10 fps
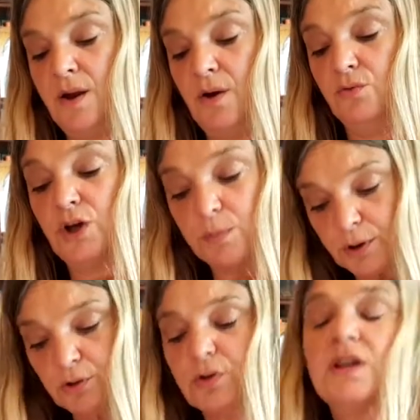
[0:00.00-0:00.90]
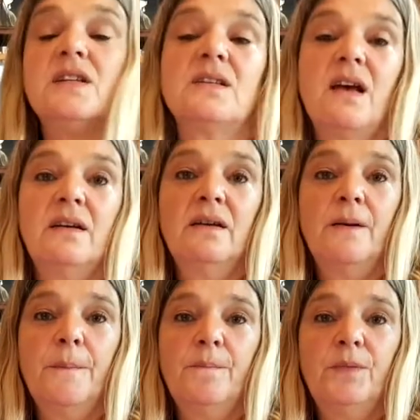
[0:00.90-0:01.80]
und darüber glücklich sein
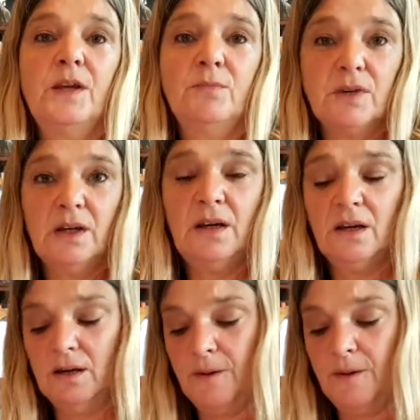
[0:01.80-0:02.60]
im Krieg.